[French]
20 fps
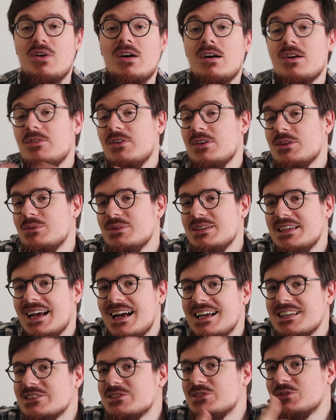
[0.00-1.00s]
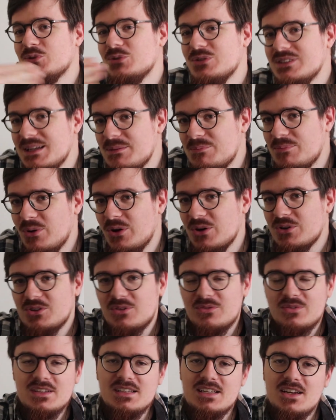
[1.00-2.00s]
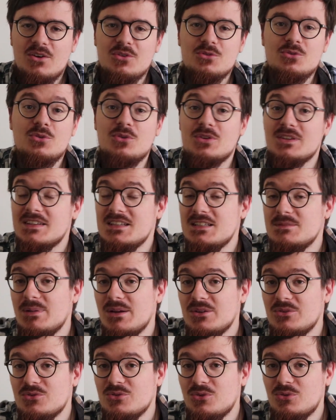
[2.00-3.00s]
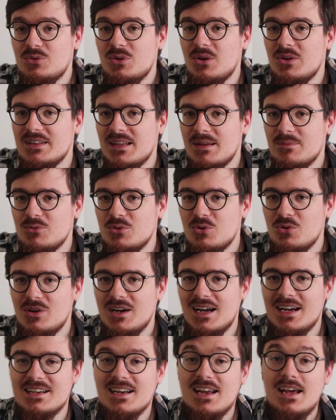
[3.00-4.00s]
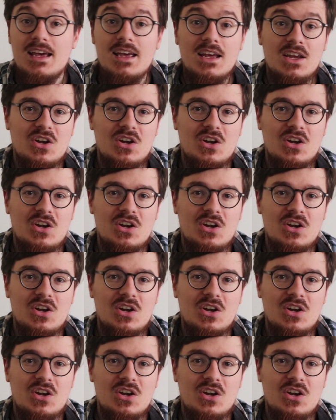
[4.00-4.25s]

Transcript: peut voir que de façon il y a un saut d'époque j'ai envie de dire entre ce qui se passe aujourd'hui en termes d'oracle